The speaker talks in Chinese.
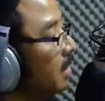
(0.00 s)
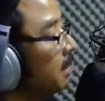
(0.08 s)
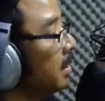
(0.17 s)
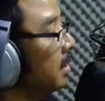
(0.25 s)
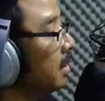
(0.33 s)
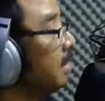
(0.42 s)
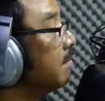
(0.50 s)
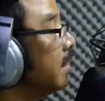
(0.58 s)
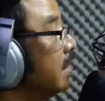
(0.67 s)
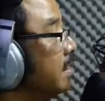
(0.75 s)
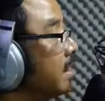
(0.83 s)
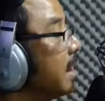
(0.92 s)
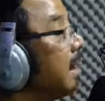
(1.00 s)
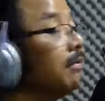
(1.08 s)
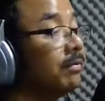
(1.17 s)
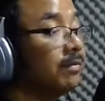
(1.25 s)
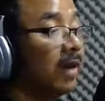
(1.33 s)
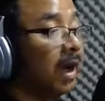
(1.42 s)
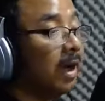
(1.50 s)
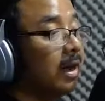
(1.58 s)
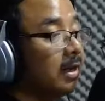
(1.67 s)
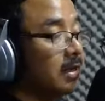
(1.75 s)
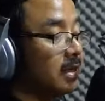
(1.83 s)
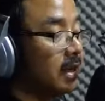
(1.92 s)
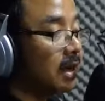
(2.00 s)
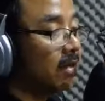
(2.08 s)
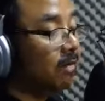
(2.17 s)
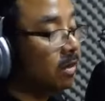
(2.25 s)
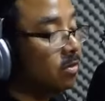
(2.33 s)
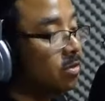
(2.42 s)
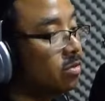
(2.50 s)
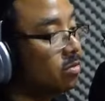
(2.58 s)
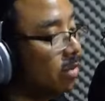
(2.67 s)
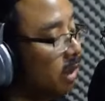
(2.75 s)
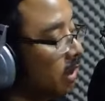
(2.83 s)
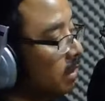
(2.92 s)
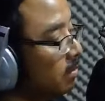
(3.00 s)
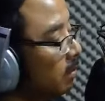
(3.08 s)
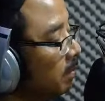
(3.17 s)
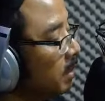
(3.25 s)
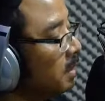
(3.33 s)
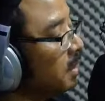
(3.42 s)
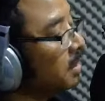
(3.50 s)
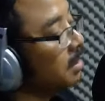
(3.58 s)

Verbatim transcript: 发表另外的看法啊，这些看法就是说，哎，我们这